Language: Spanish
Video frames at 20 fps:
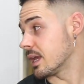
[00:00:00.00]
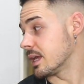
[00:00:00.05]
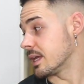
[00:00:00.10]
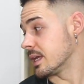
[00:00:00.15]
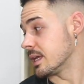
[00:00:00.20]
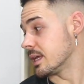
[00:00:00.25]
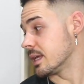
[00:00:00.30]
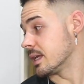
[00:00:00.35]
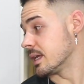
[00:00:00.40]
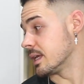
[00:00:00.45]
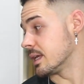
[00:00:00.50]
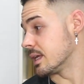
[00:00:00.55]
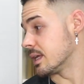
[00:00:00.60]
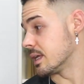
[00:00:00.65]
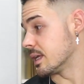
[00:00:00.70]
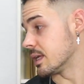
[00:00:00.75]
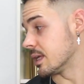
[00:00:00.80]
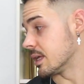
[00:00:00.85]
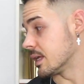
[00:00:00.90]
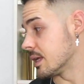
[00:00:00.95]

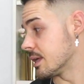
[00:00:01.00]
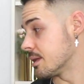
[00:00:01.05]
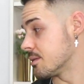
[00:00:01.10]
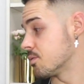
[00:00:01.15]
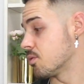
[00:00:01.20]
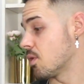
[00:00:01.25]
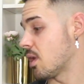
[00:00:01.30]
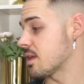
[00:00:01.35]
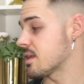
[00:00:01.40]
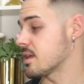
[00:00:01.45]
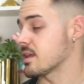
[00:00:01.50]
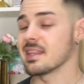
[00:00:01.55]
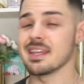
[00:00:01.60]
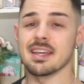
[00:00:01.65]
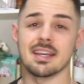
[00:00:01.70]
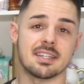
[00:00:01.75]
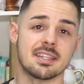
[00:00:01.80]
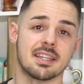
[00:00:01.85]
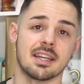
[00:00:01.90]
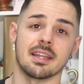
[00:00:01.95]
Y no las he
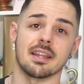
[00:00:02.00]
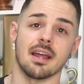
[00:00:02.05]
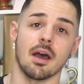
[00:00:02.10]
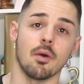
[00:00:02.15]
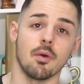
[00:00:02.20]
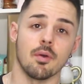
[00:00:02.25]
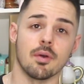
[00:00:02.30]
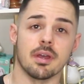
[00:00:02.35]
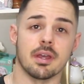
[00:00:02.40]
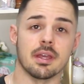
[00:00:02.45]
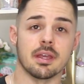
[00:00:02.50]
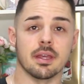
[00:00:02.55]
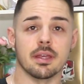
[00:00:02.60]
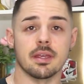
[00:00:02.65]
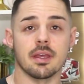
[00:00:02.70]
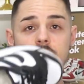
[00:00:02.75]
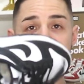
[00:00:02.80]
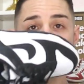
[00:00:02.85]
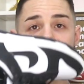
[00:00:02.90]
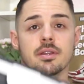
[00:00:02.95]
ni estrenado y
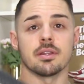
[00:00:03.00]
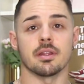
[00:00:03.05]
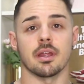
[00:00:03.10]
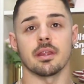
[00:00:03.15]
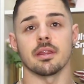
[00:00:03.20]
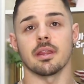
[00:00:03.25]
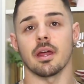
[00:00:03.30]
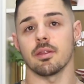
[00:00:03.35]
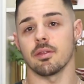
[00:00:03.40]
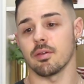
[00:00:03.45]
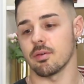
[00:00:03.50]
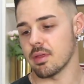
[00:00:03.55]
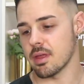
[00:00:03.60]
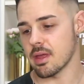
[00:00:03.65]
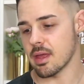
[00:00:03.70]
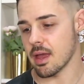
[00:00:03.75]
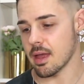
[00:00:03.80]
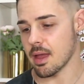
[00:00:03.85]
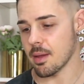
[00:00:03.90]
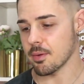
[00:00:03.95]
ya estoy intentando
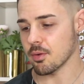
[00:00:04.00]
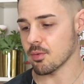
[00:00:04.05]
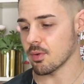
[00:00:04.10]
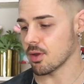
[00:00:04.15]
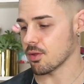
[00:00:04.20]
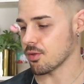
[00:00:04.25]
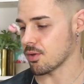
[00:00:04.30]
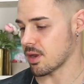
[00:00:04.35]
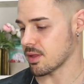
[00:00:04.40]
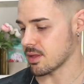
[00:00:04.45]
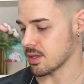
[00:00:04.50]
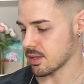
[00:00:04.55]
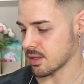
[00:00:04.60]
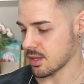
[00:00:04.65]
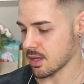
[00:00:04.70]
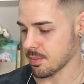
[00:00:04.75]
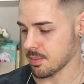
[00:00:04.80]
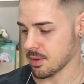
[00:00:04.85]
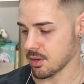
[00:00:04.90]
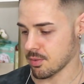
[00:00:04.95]
de eh, a ver cuáles son las
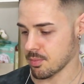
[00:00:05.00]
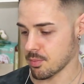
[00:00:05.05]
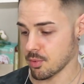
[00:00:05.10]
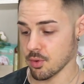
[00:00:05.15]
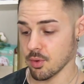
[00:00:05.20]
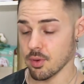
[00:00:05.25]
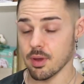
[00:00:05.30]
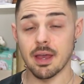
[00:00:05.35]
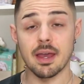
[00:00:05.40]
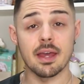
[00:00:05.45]
siguientes que me compro.